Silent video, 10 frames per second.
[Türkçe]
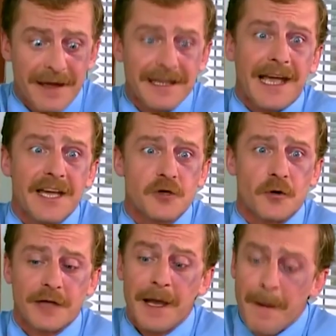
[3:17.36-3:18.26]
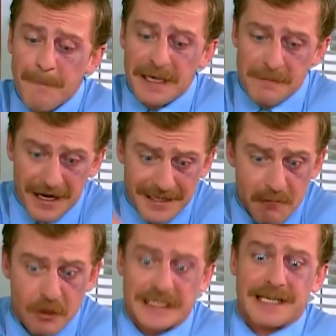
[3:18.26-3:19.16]
Ve ben de en sonunda peki madem bu
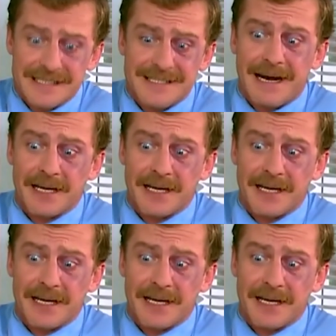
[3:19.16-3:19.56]
kadar ısrar